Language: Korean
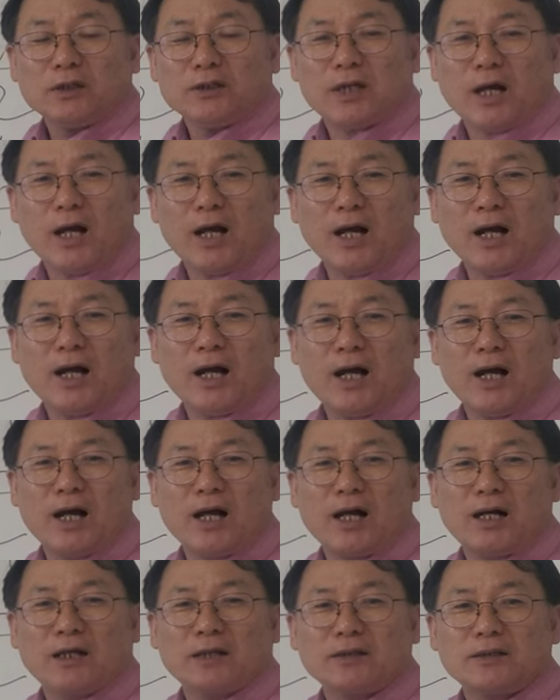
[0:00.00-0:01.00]

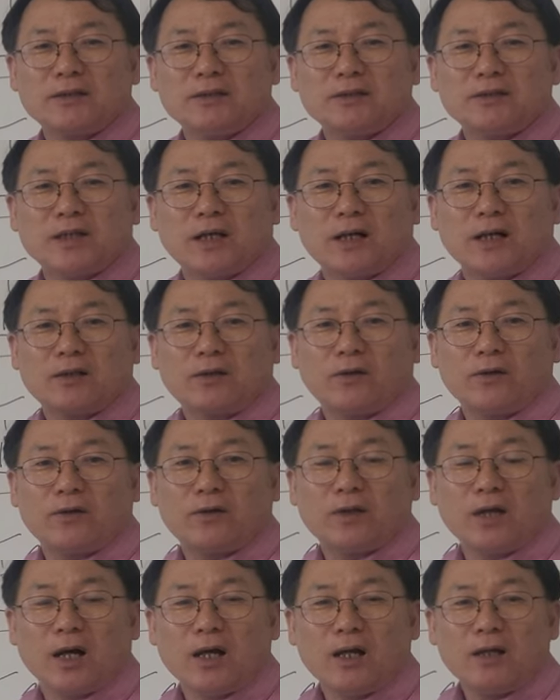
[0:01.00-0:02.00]
작은 자가
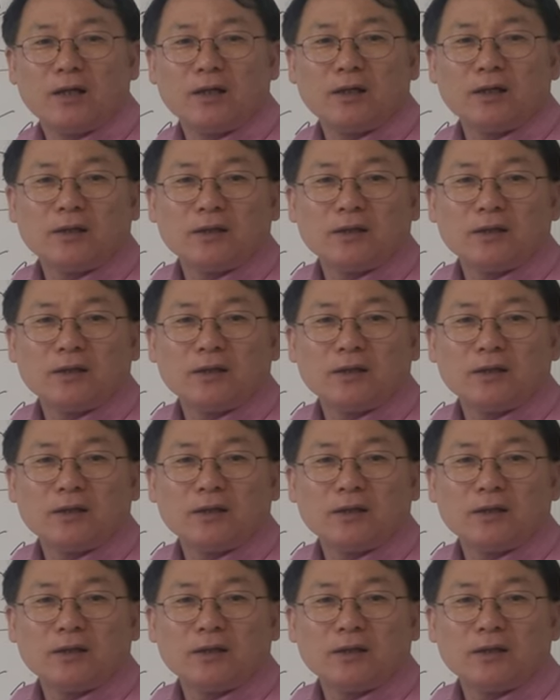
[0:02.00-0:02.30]
되어야